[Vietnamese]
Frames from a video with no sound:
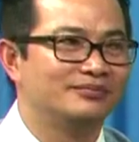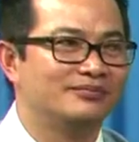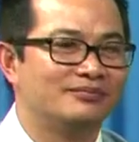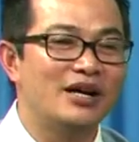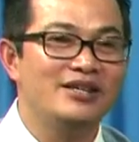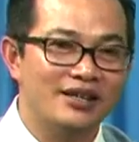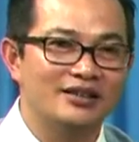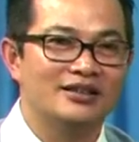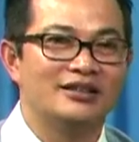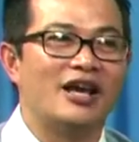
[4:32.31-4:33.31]
mới nhất
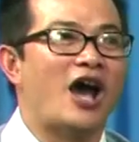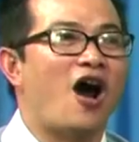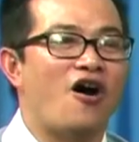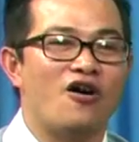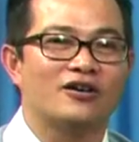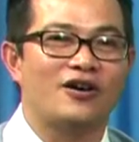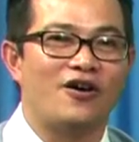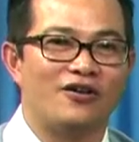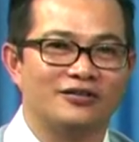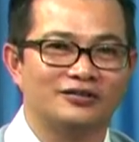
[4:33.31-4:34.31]
thì họ
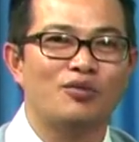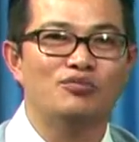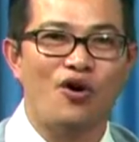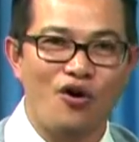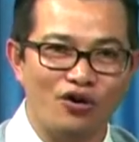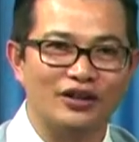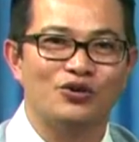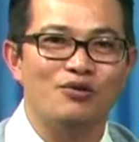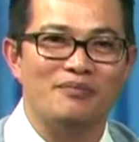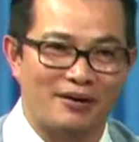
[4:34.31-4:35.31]
còn tung hô cái
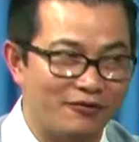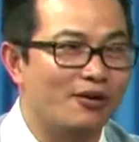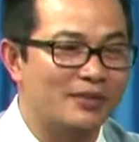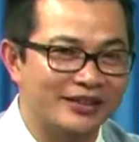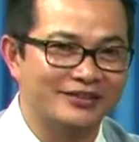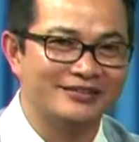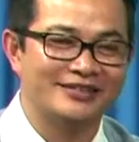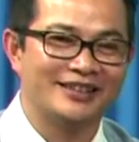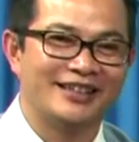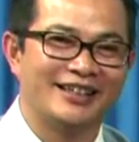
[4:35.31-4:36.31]
thuốc mặt metformin
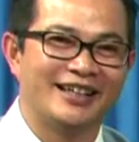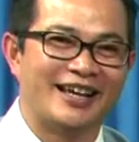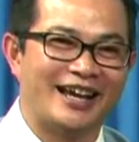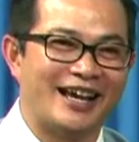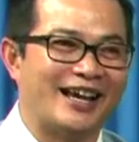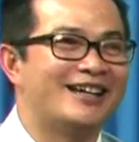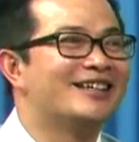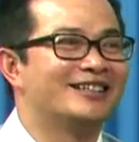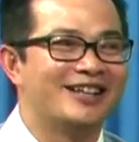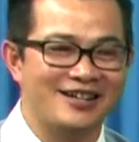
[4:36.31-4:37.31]
à
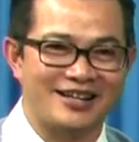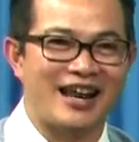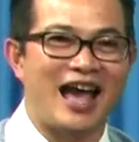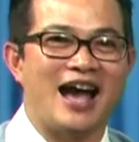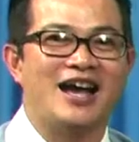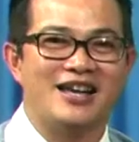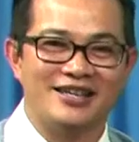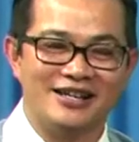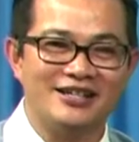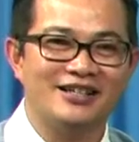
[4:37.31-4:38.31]
tức là
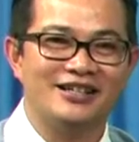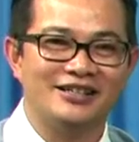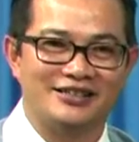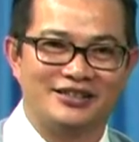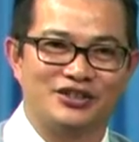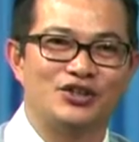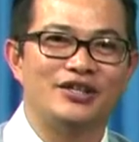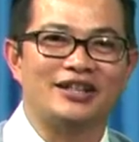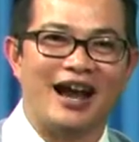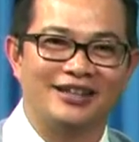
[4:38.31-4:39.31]
những cái người
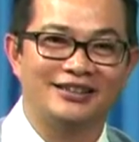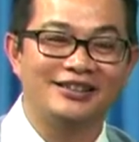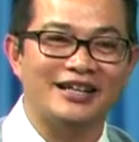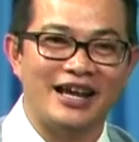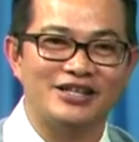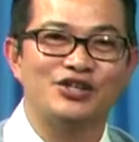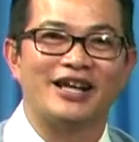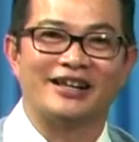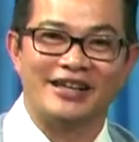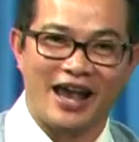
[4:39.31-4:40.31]
suy thận trước đây suy
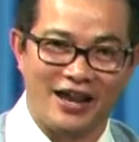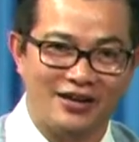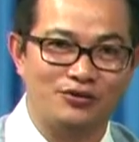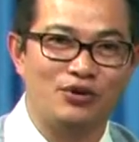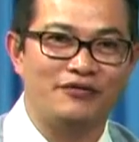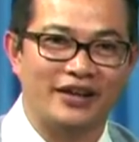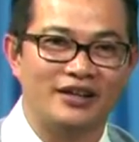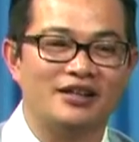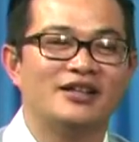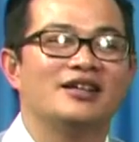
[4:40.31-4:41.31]
thận nhẹ đó quý
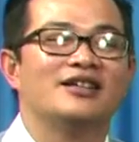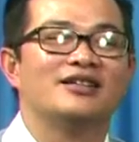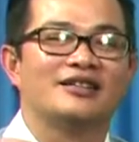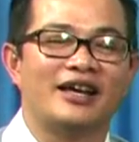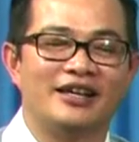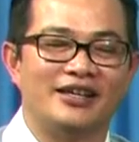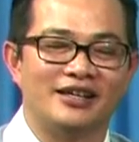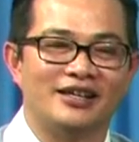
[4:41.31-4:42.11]
vị thì